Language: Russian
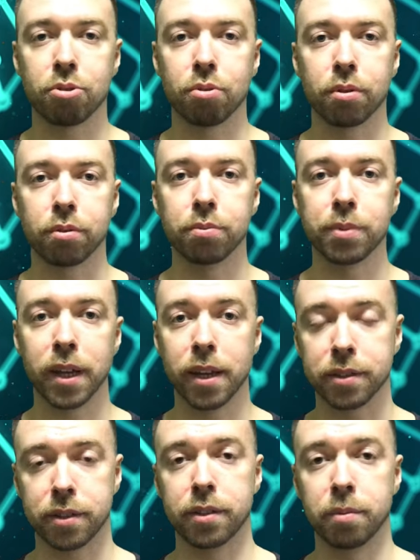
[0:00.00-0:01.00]
то у меня
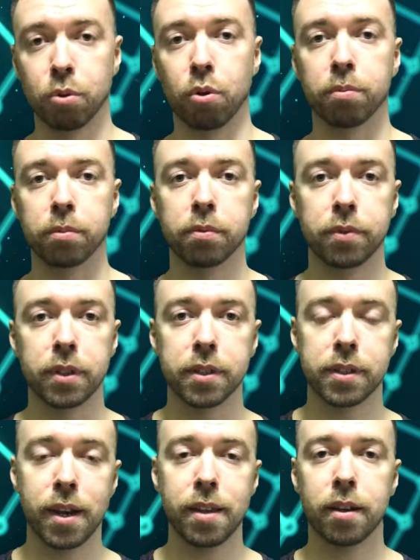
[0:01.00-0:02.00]
есть диплом
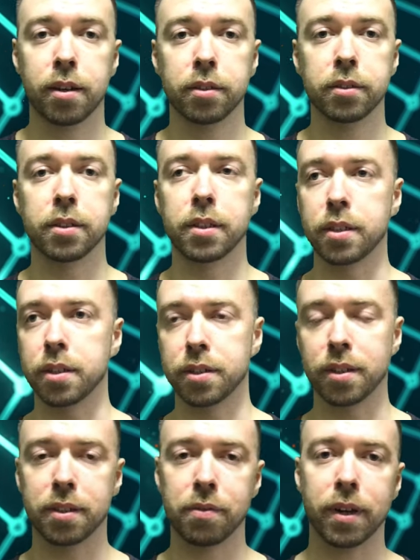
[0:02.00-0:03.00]
фитнес-тренера и
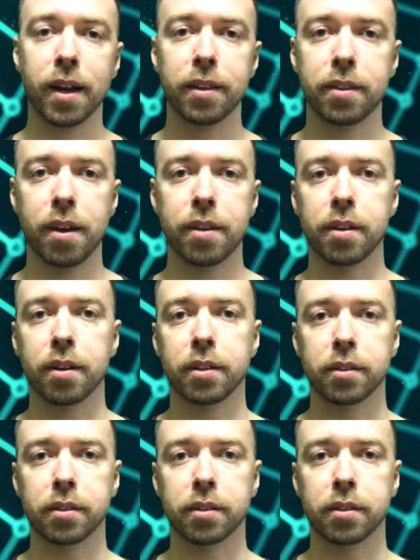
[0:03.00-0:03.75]
сертификат тренера.